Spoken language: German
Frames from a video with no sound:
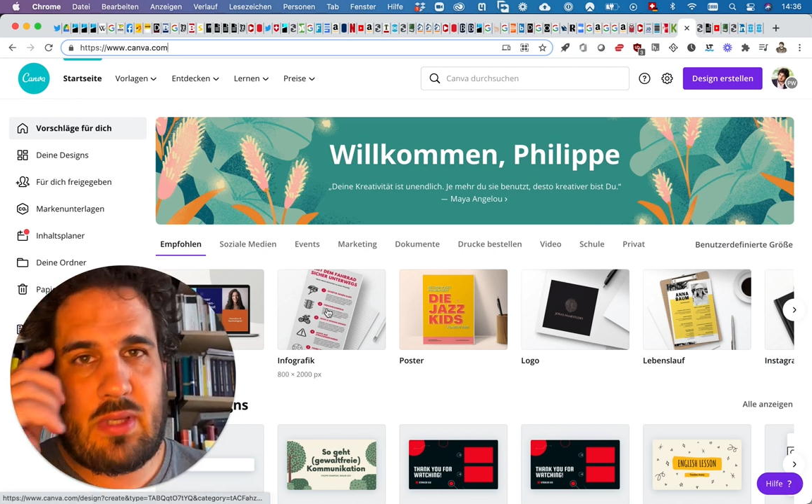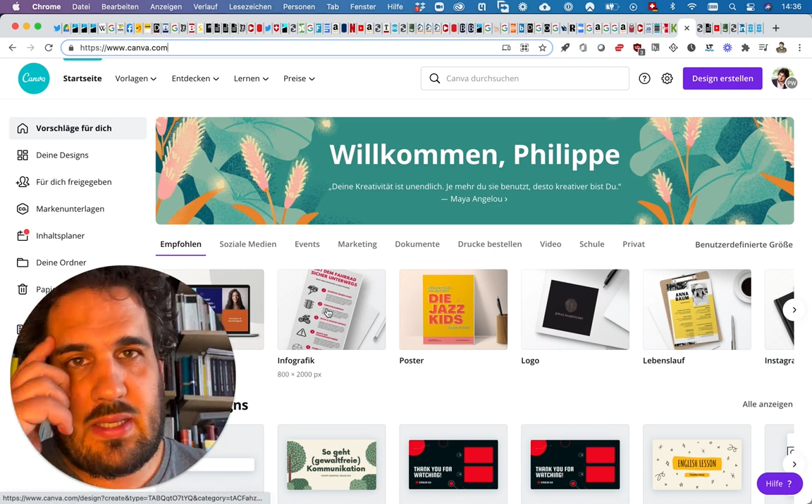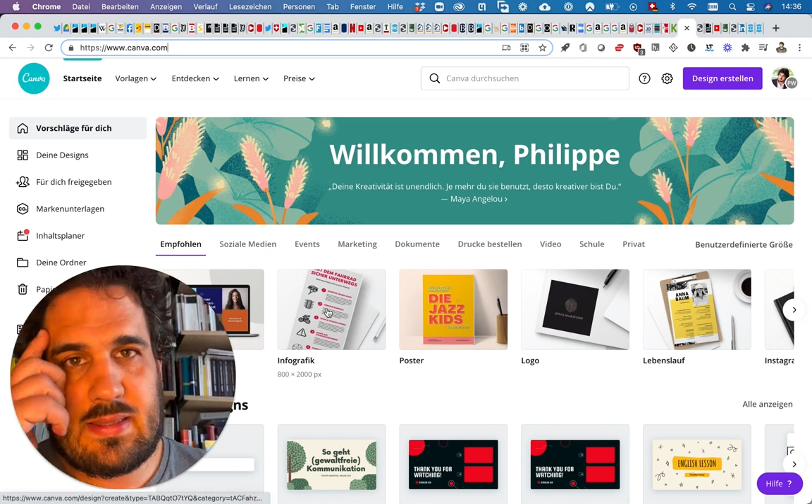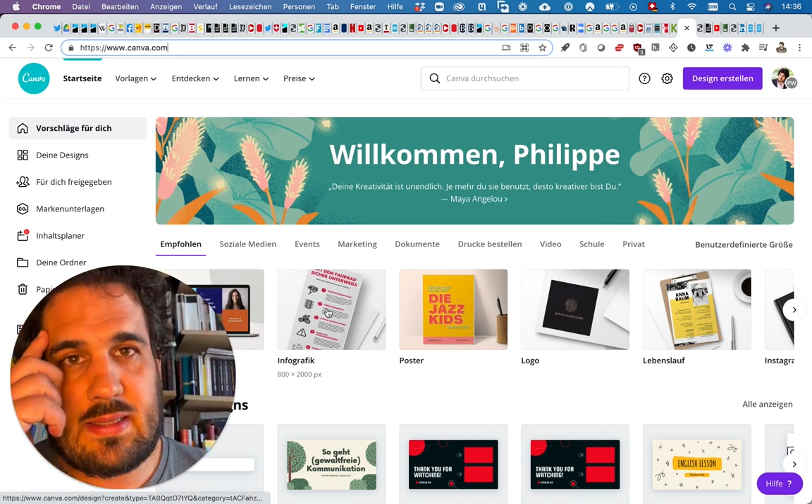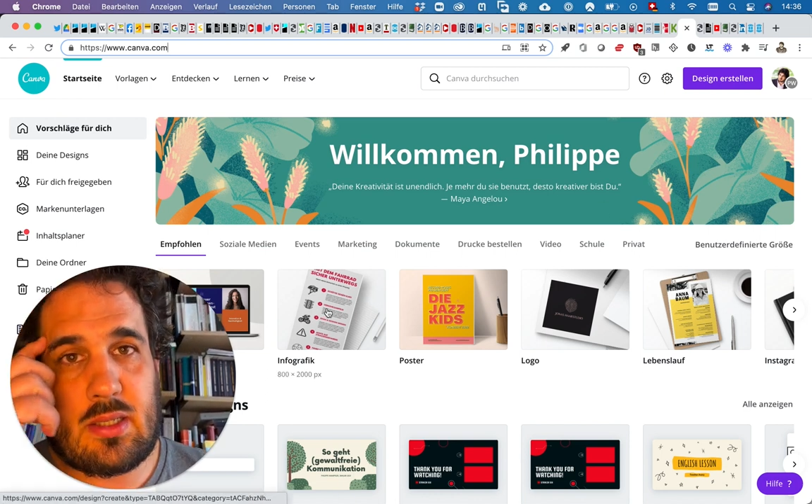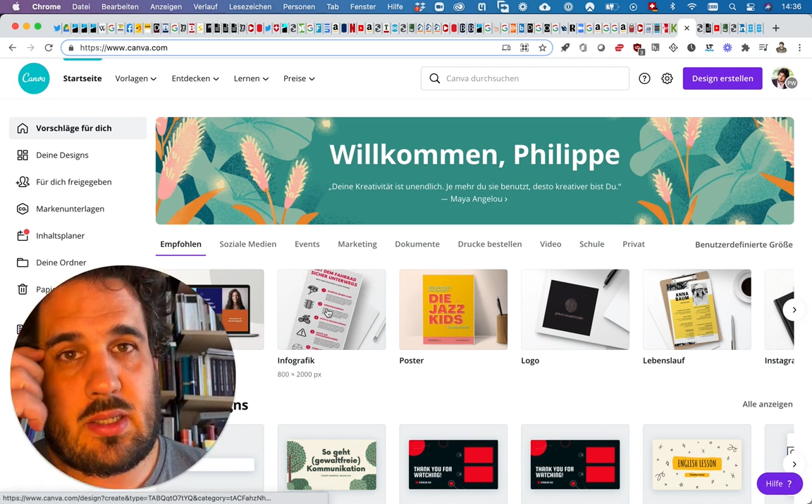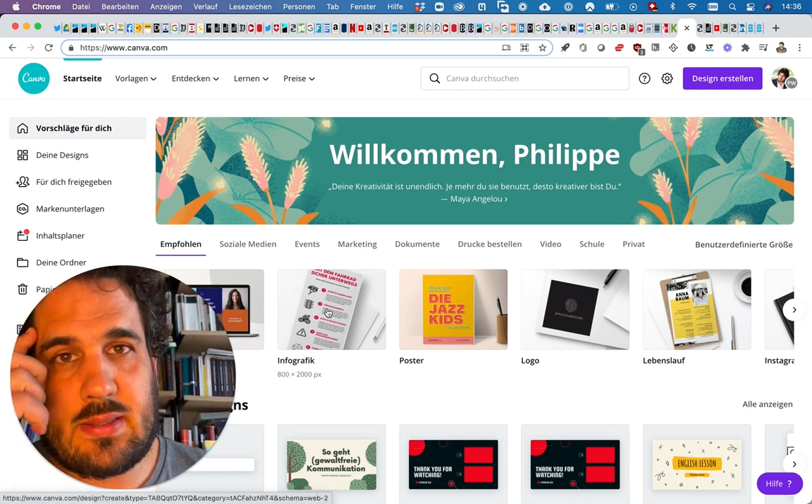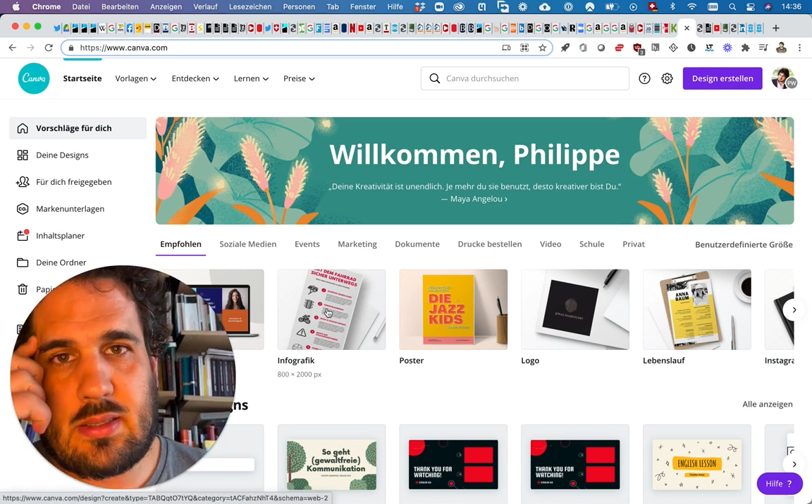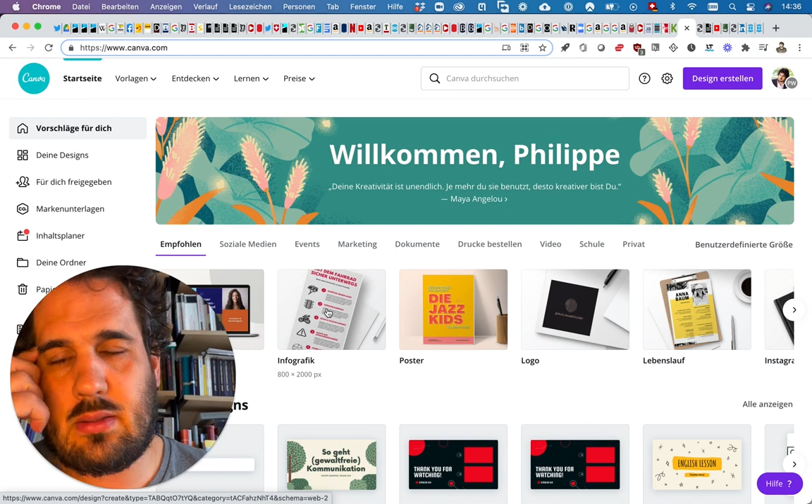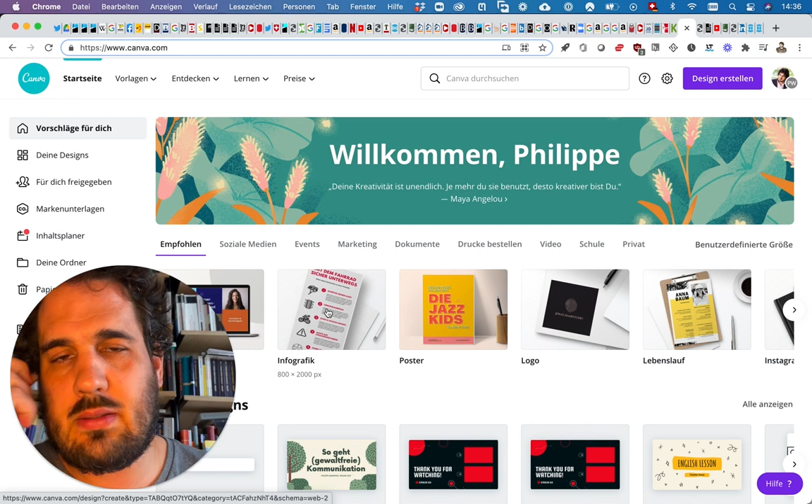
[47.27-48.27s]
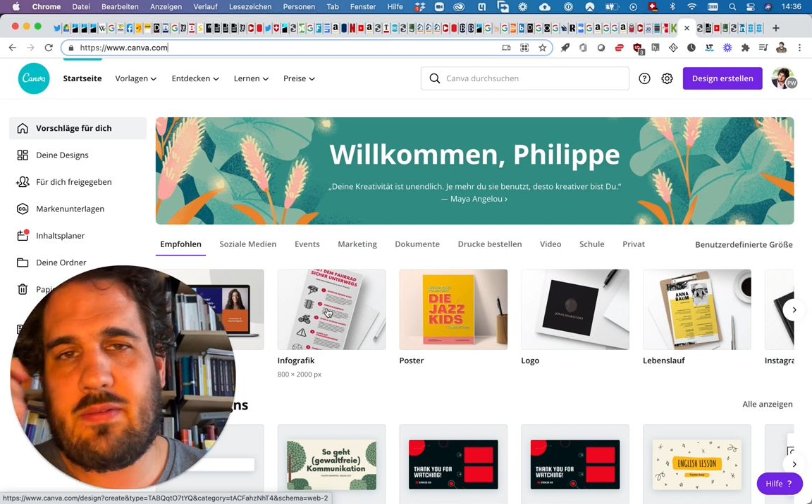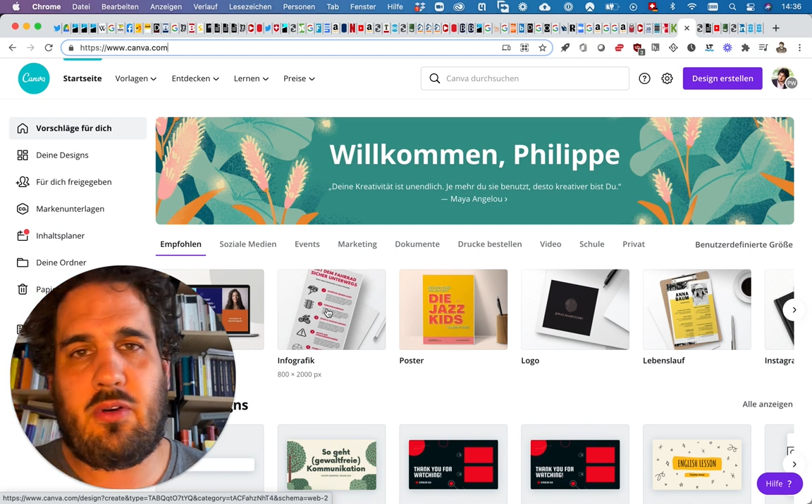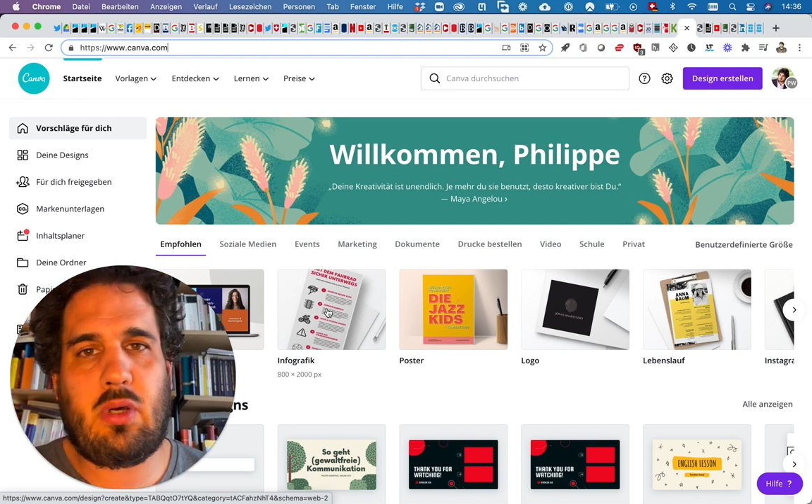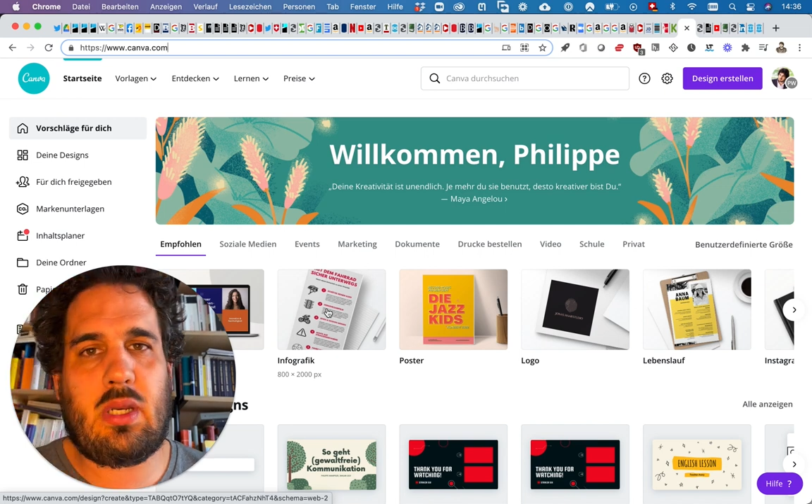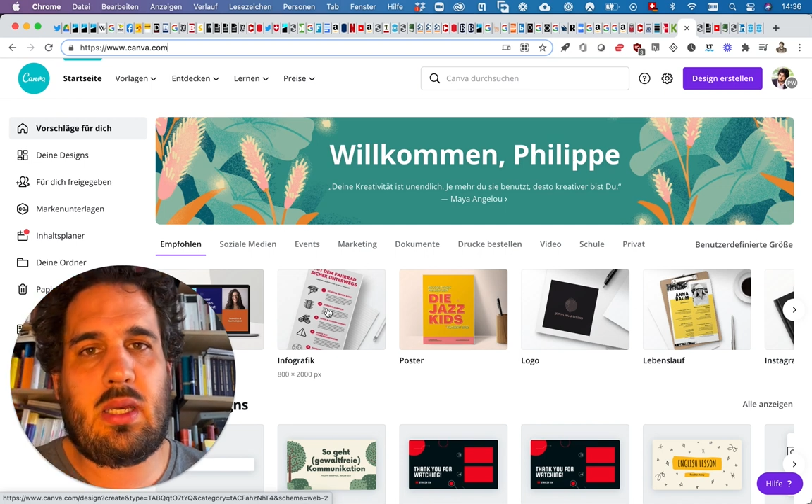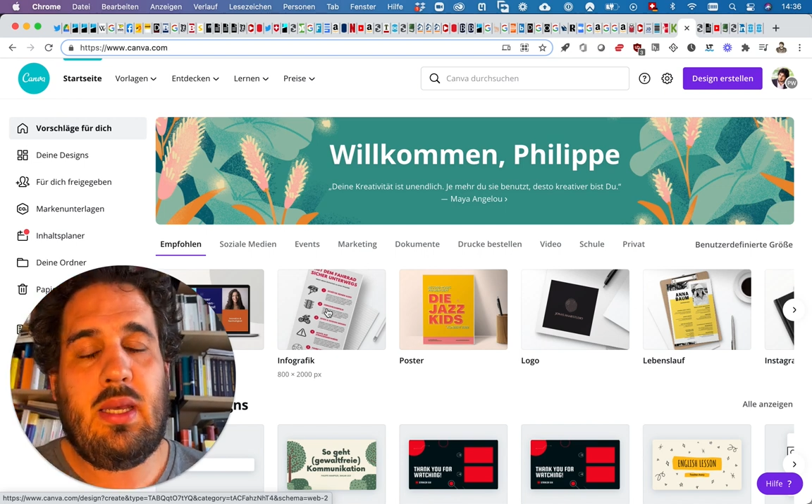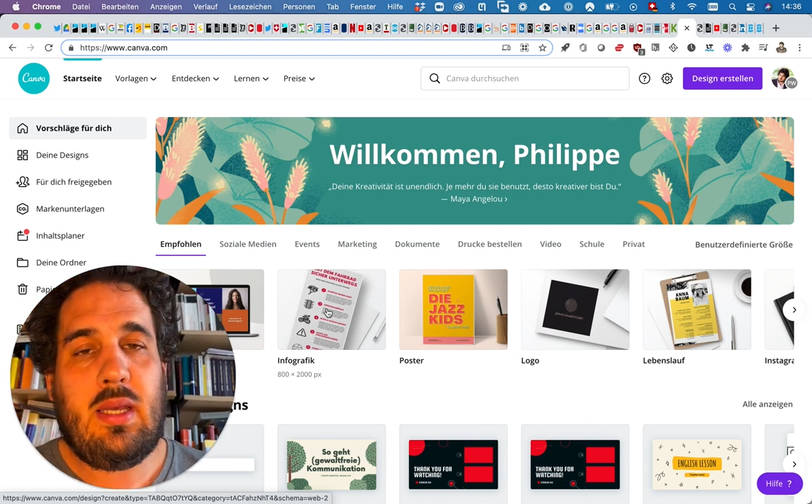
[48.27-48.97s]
ist da ganz, ganz vorne.